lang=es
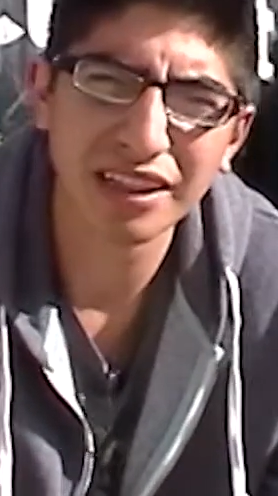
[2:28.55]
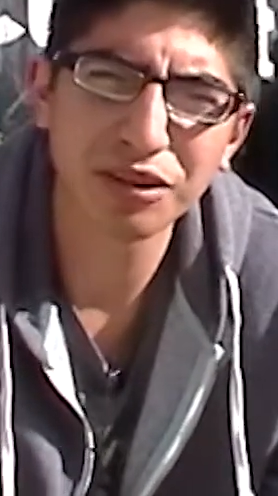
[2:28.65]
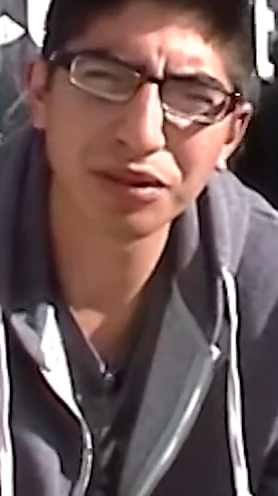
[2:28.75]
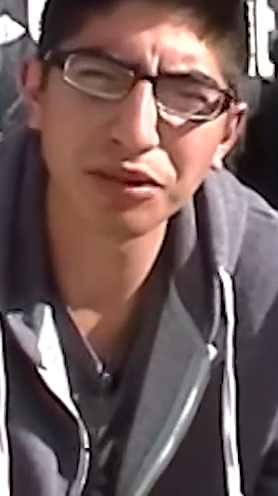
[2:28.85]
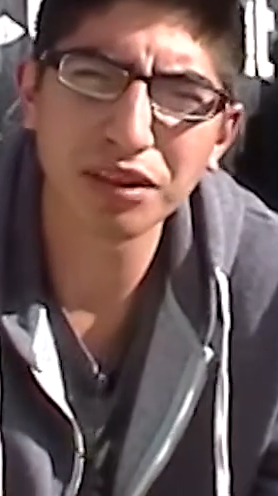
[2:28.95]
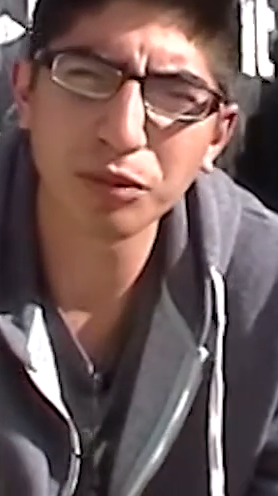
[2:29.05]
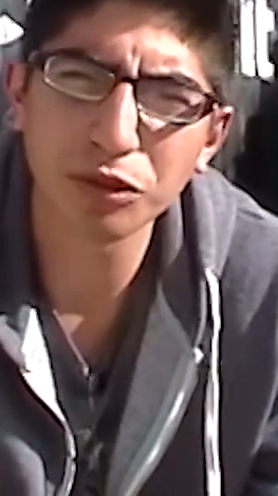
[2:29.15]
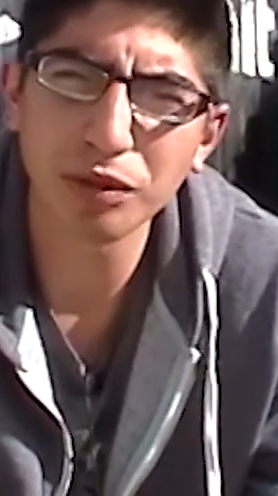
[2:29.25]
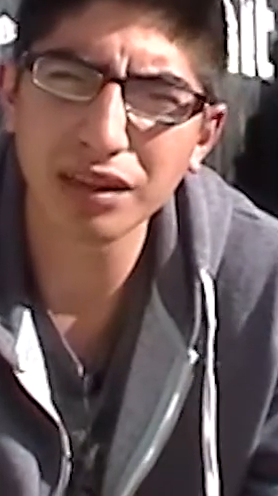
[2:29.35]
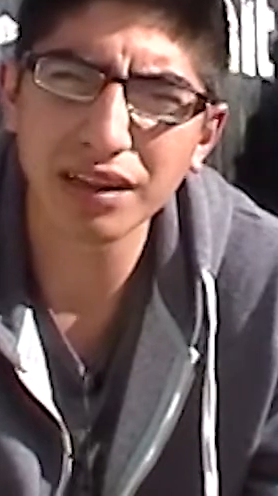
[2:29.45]
Entonces nos
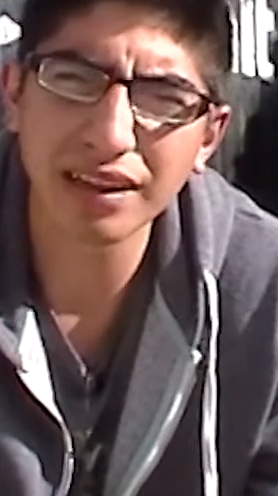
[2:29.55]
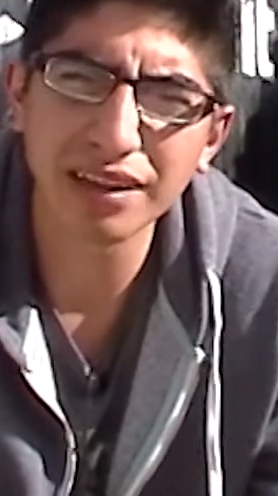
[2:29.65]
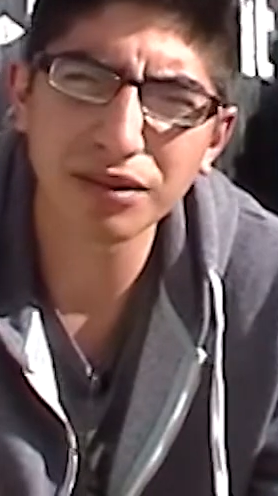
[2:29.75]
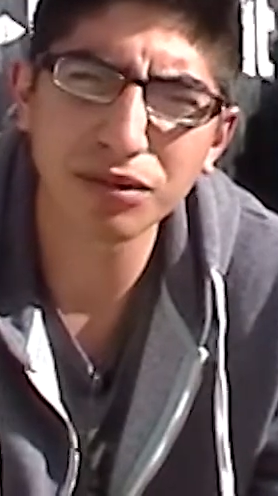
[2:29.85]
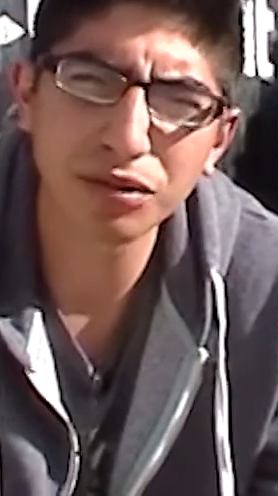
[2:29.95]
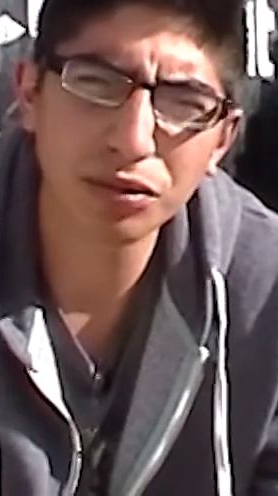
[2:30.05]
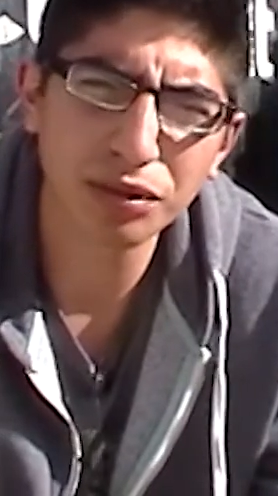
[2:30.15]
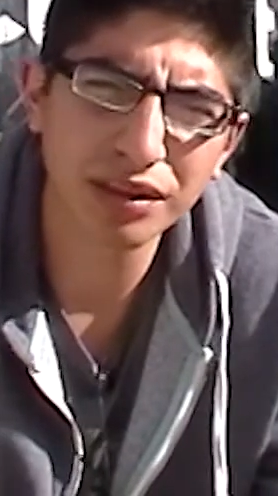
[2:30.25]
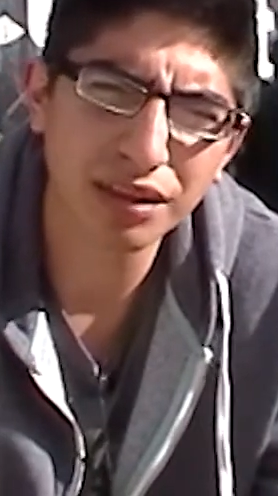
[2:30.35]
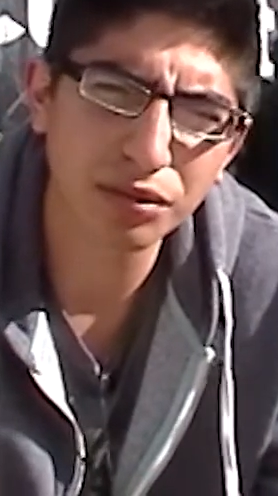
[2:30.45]
damos cuenta que
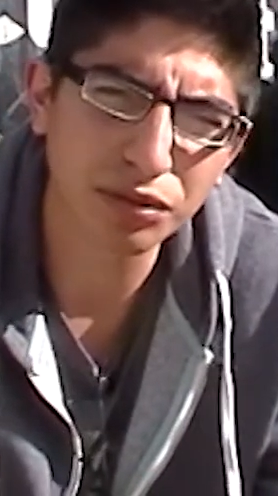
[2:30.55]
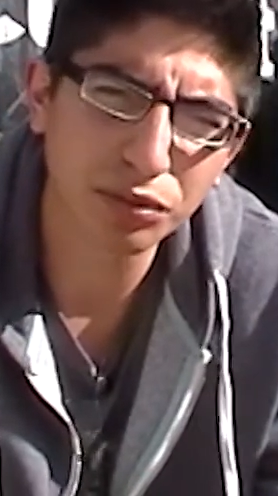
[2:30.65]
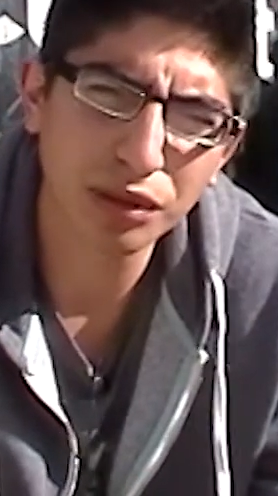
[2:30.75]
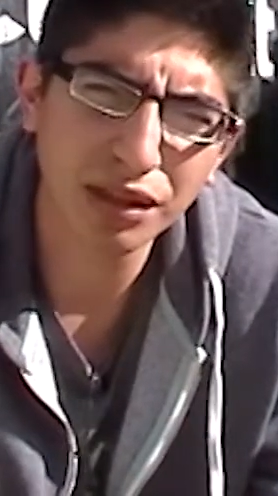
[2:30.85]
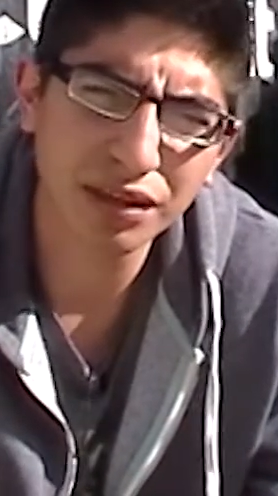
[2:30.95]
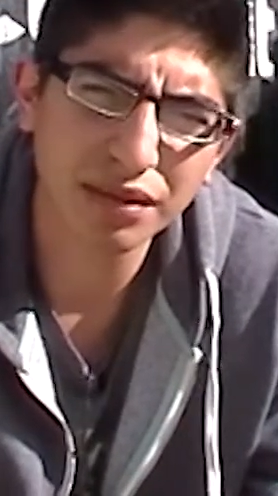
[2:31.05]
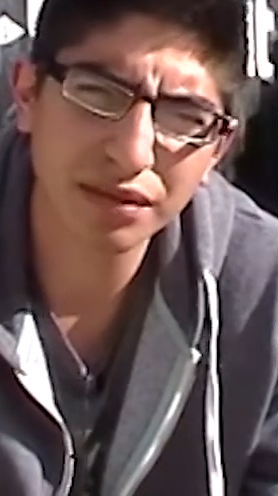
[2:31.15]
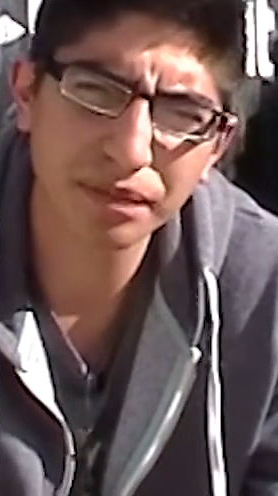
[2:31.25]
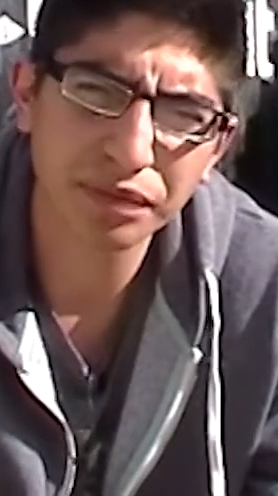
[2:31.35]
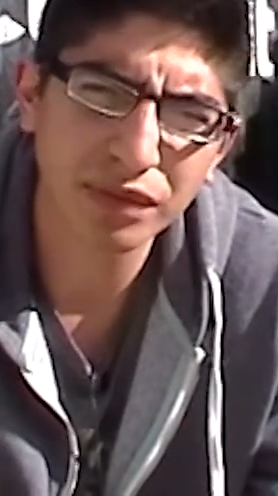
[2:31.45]
toda esta tortura
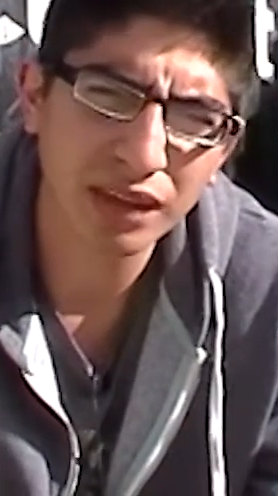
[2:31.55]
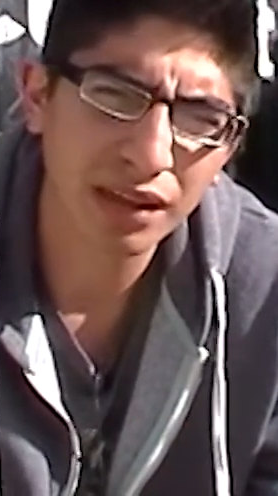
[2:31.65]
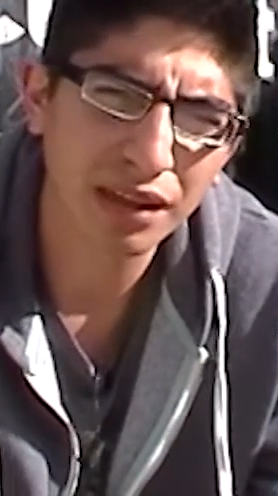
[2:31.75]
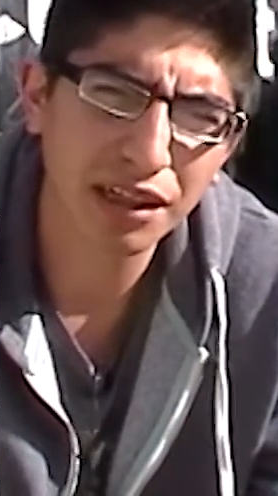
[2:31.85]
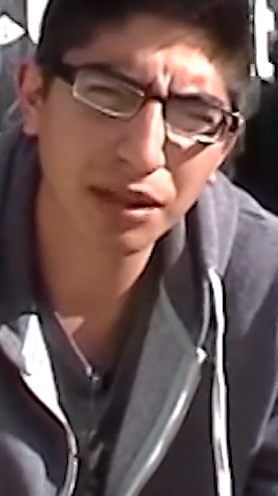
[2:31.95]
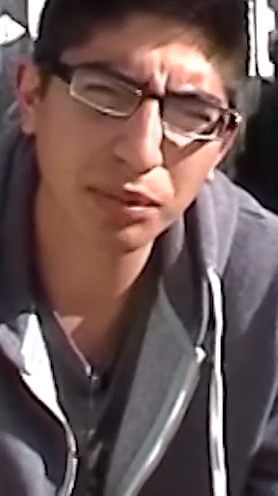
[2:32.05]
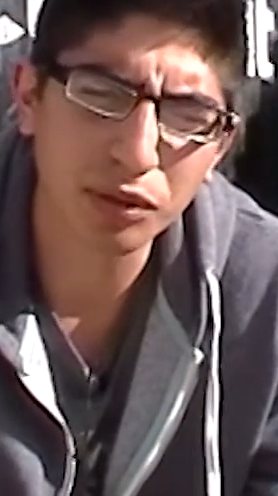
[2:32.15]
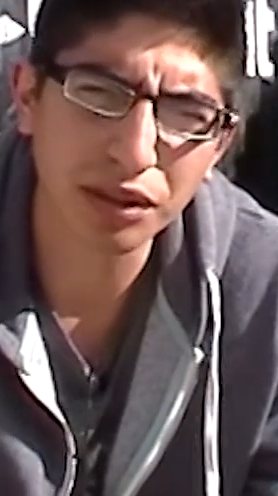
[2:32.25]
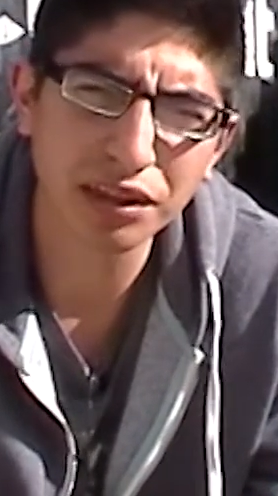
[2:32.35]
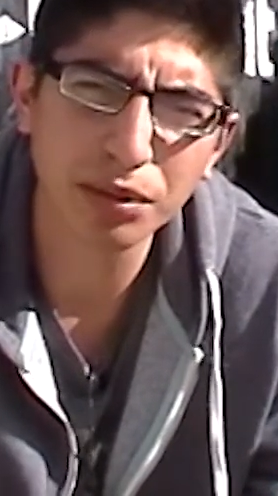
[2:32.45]
era
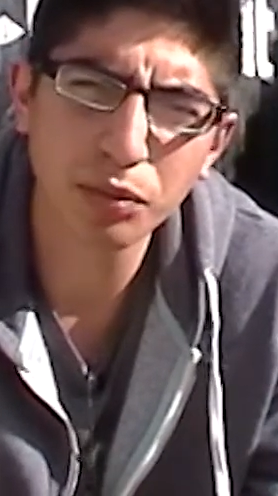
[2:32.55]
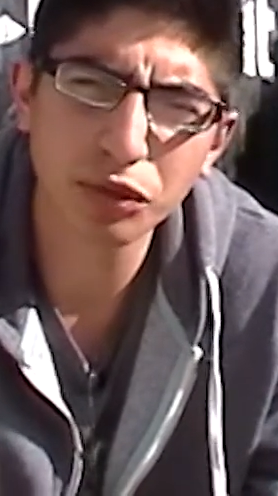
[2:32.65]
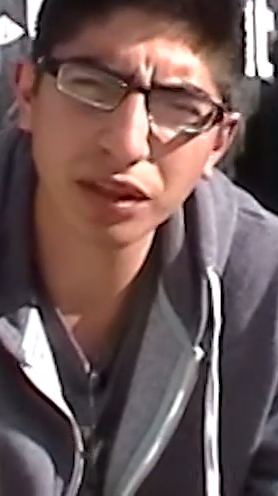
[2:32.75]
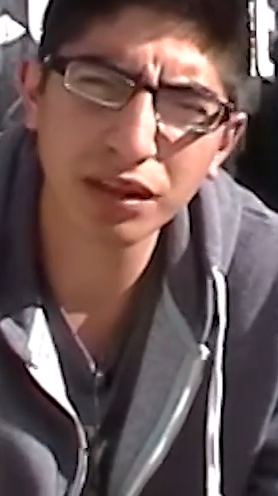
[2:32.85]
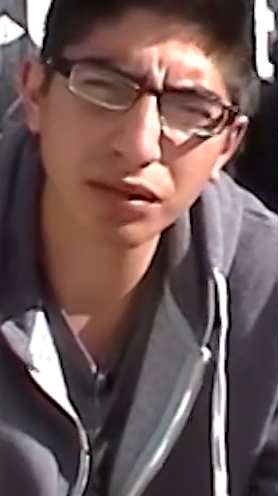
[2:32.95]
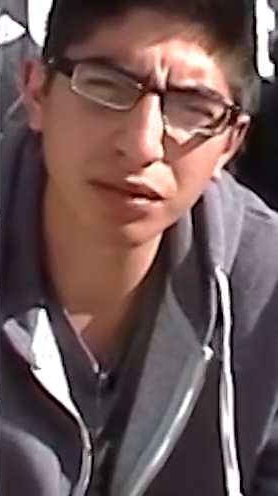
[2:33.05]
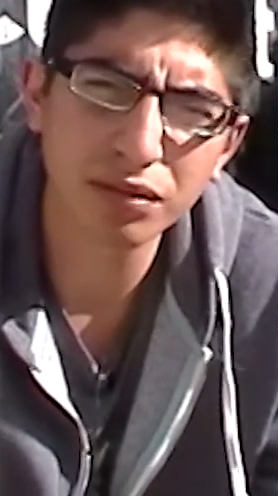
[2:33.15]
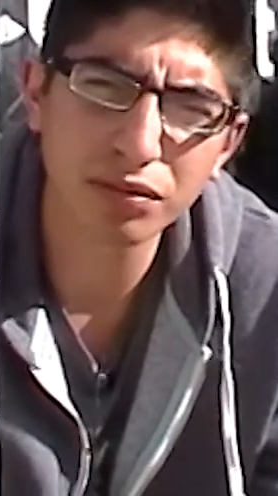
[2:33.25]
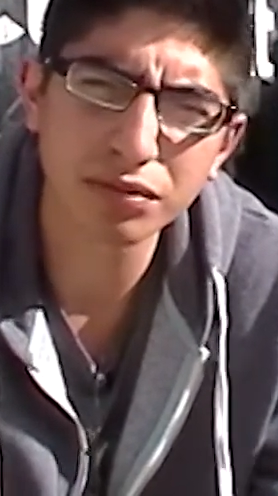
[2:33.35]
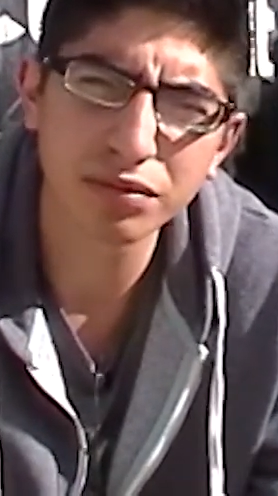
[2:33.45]
porque estaban
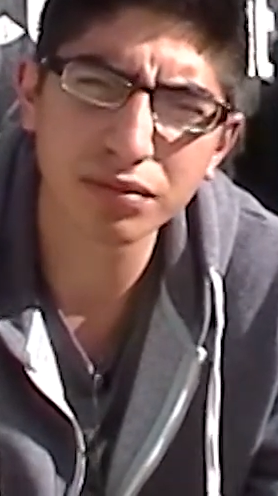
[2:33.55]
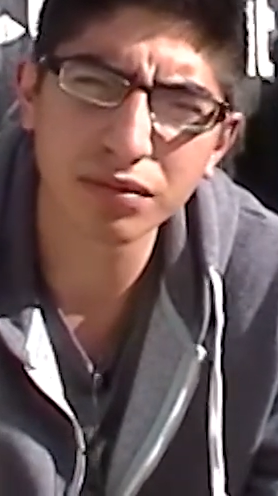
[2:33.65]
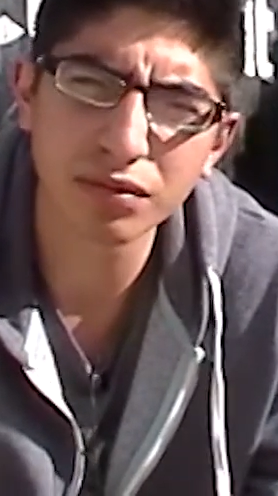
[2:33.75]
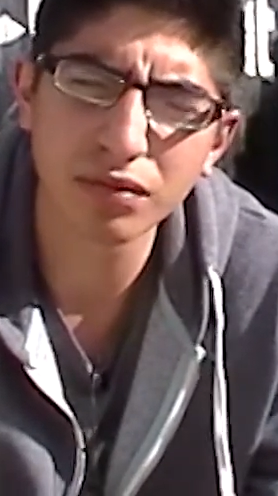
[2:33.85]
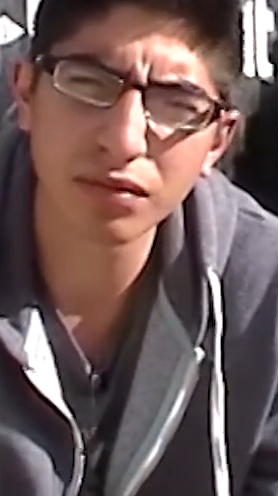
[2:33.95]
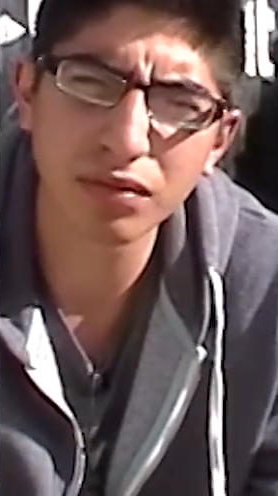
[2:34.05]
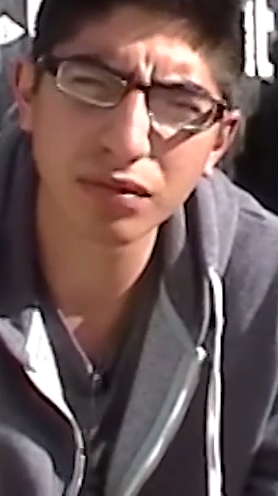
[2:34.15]
buscando mm,